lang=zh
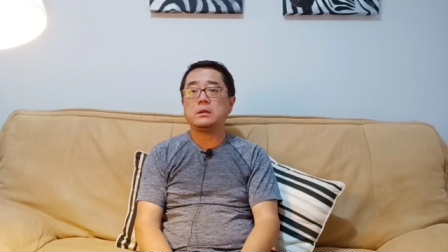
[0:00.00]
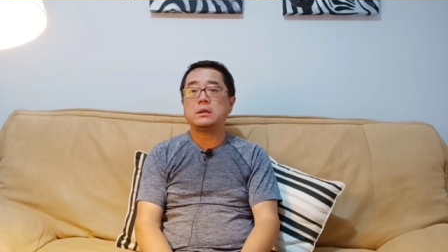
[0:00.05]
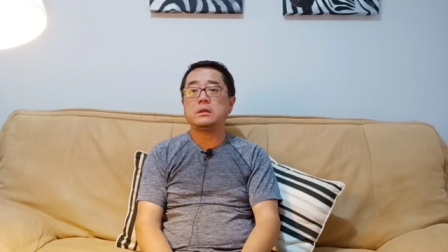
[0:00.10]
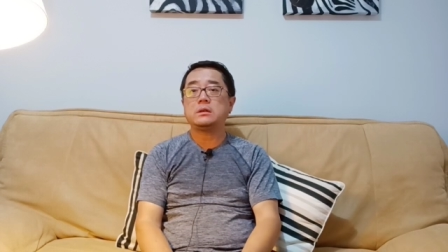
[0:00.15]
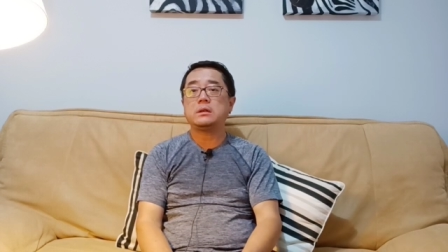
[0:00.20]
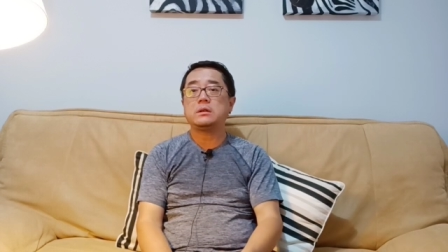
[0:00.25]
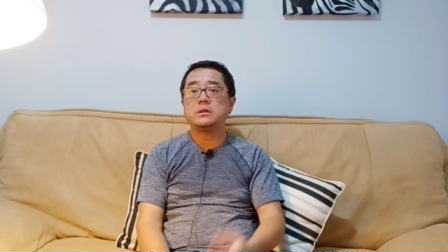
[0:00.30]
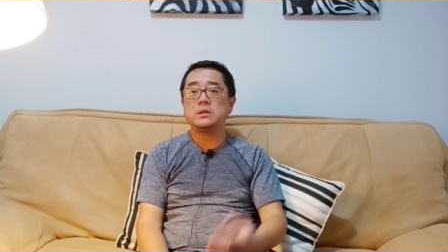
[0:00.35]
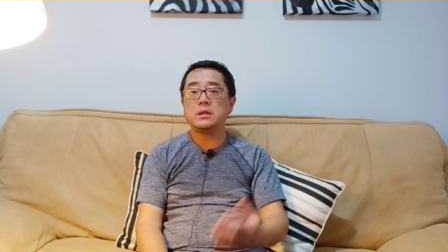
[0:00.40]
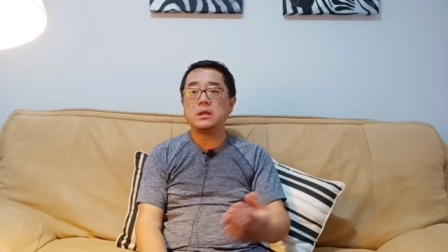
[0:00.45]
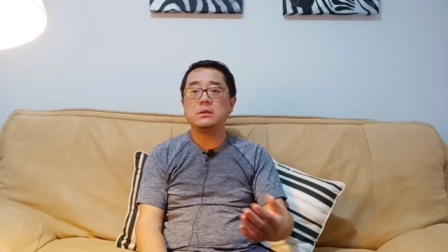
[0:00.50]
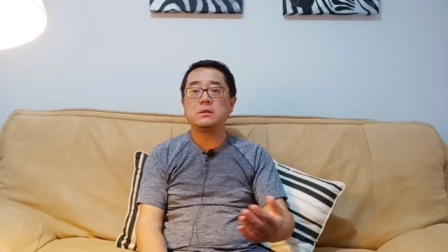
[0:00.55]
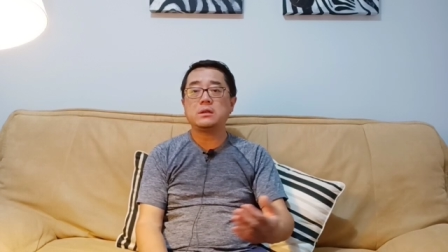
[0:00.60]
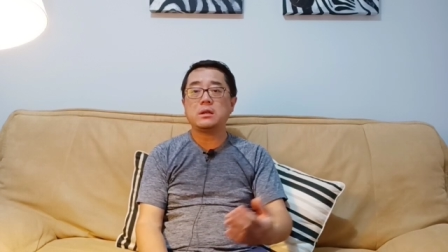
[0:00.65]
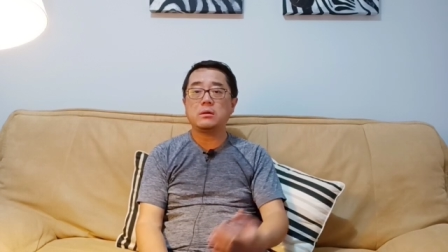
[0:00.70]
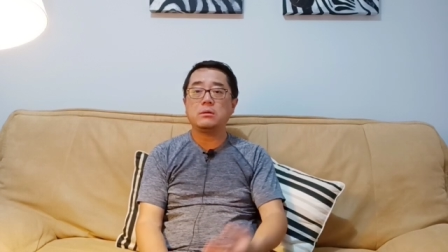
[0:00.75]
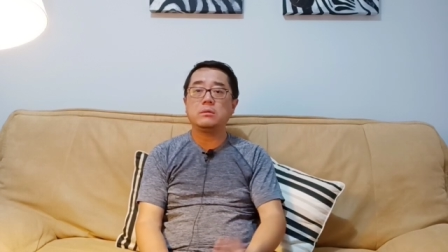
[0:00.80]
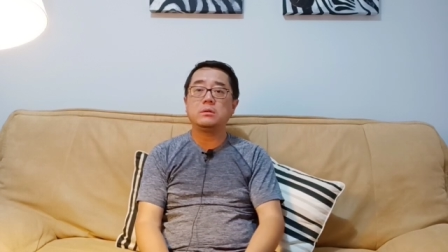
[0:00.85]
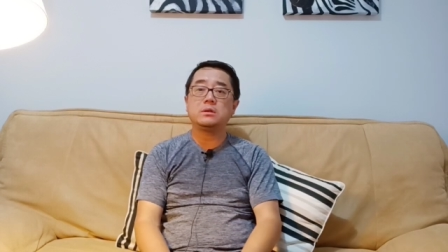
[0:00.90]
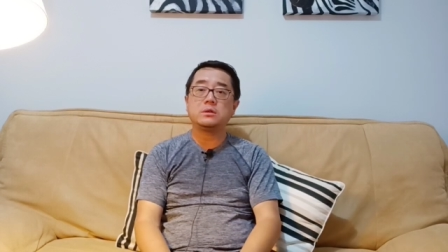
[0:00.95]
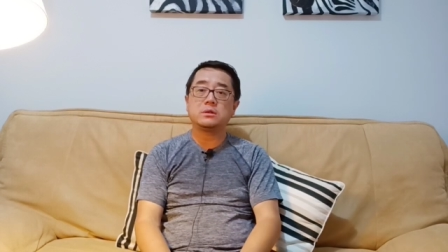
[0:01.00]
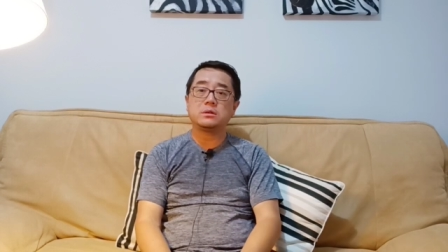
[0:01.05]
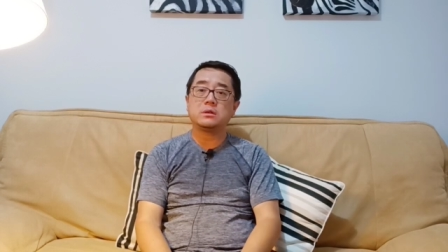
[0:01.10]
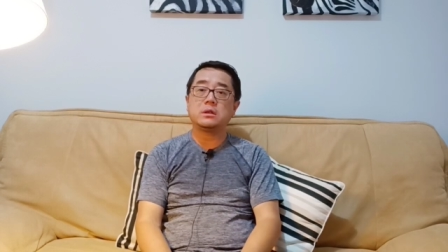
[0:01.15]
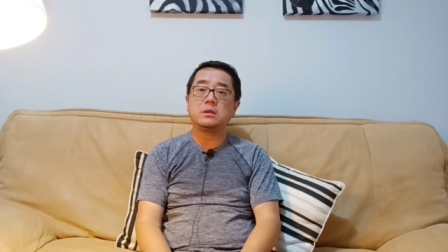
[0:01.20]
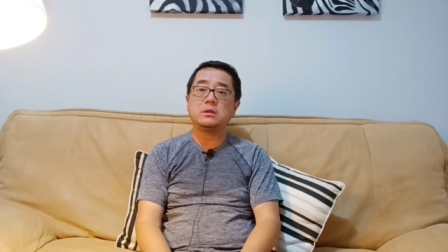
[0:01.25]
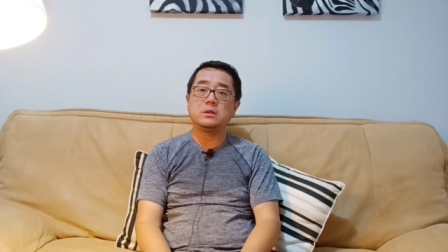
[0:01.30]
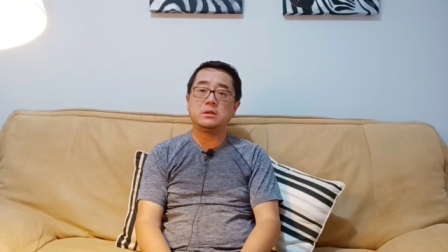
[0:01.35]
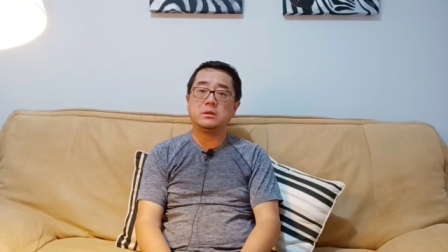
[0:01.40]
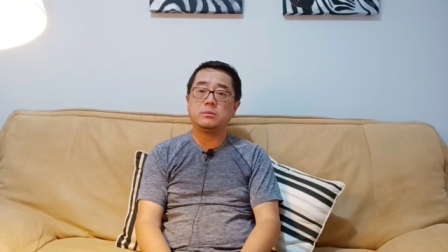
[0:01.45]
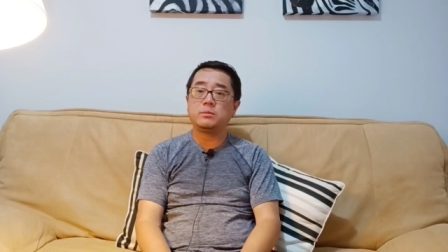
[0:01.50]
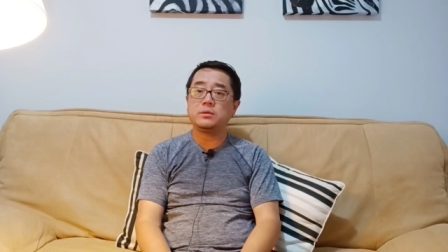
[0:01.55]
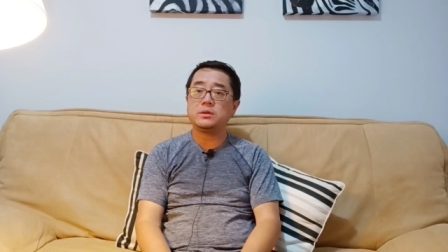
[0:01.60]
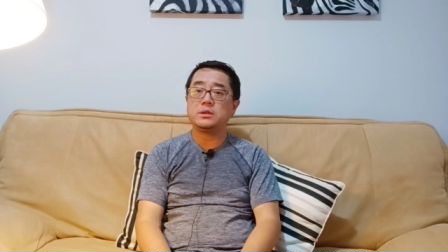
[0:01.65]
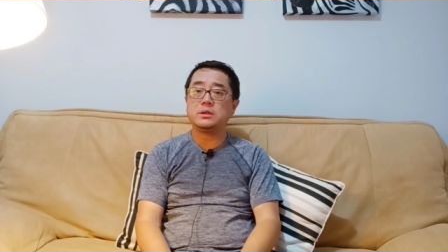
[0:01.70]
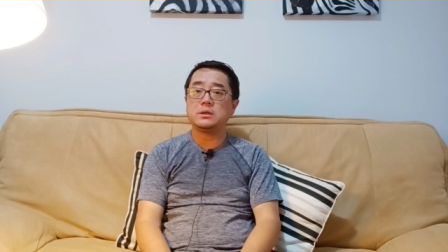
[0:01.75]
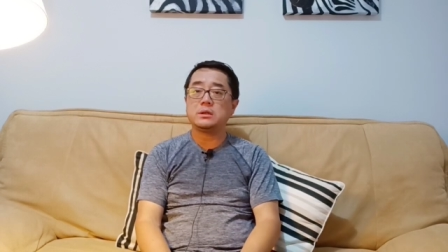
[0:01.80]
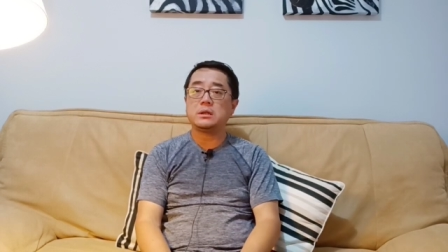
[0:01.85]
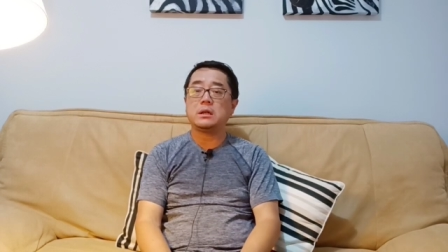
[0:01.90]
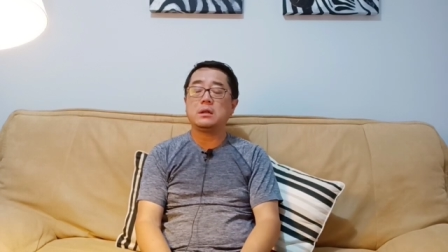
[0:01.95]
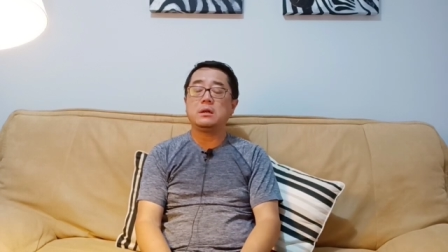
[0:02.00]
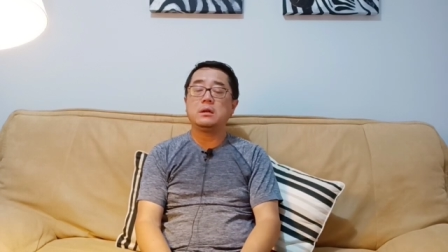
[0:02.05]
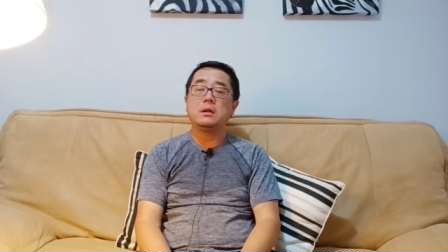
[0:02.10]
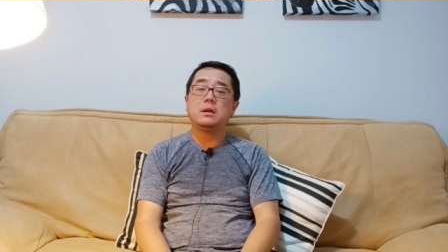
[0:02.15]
但到现在为止呢，已经不行了。